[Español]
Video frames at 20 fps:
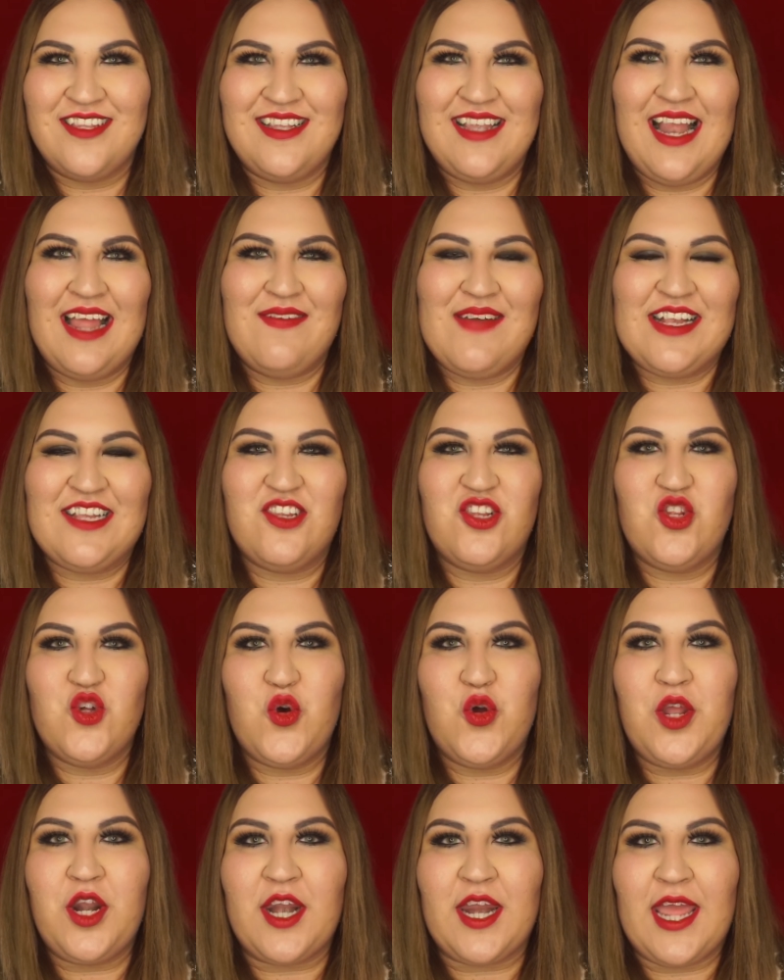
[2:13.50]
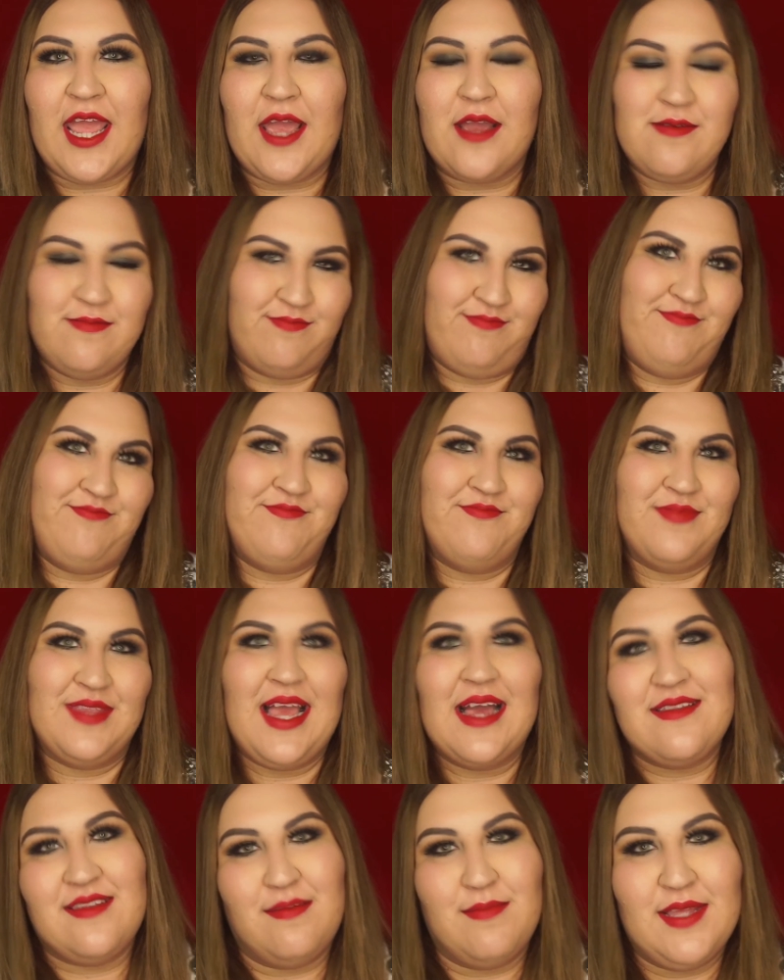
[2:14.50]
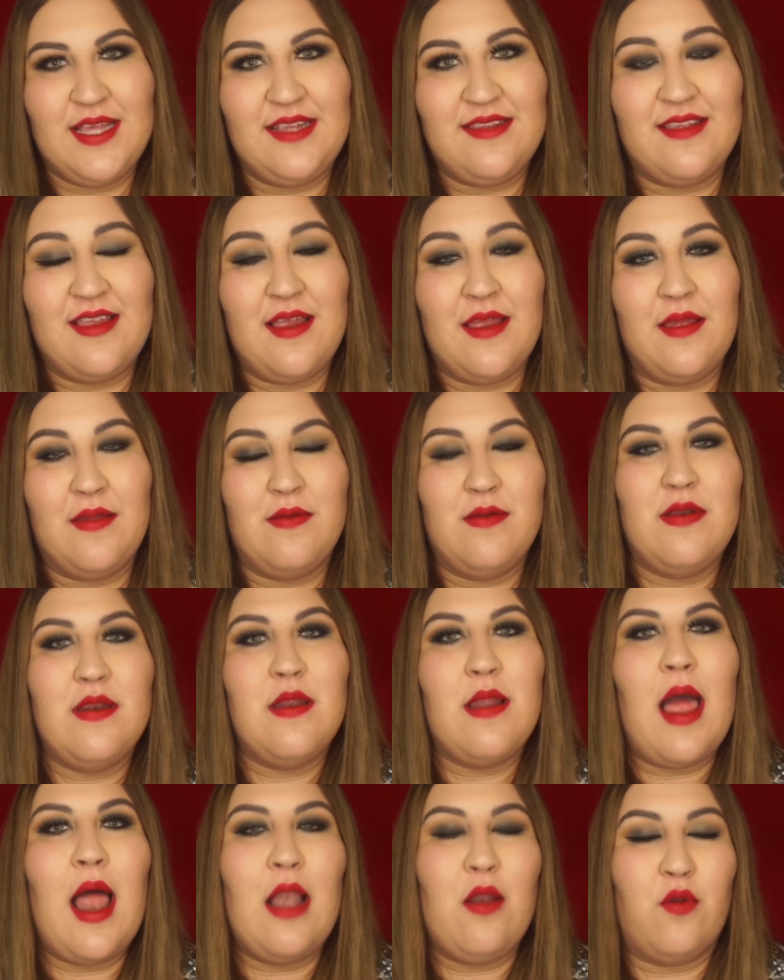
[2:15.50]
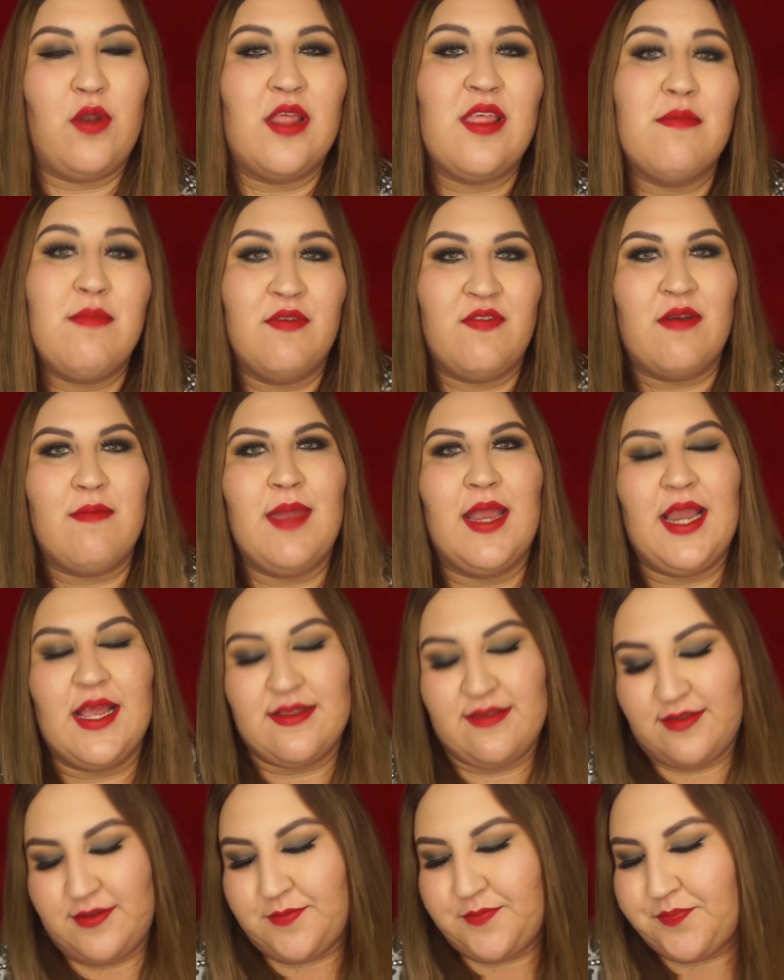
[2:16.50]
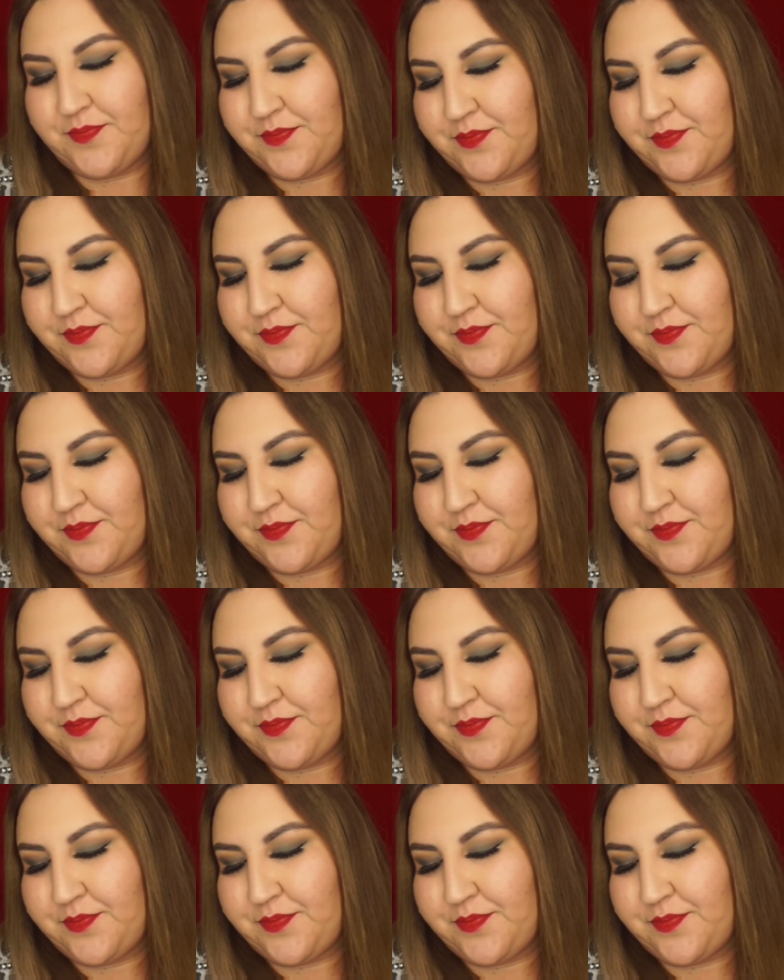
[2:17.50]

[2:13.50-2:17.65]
La Betsurria. Así me dice alguna de mis familias.